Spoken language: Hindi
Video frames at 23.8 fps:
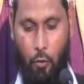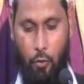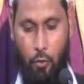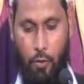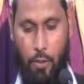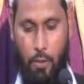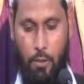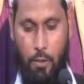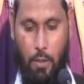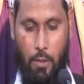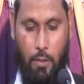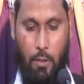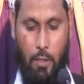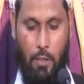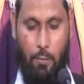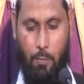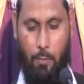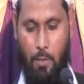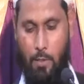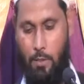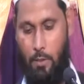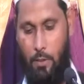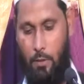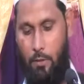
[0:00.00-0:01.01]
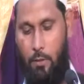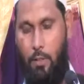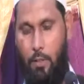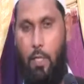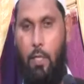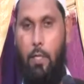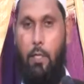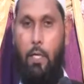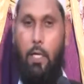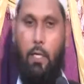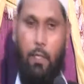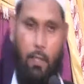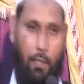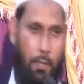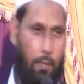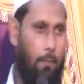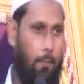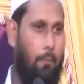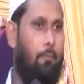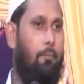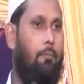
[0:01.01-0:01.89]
तो इसे जन्नत मिल सकती है या नहीं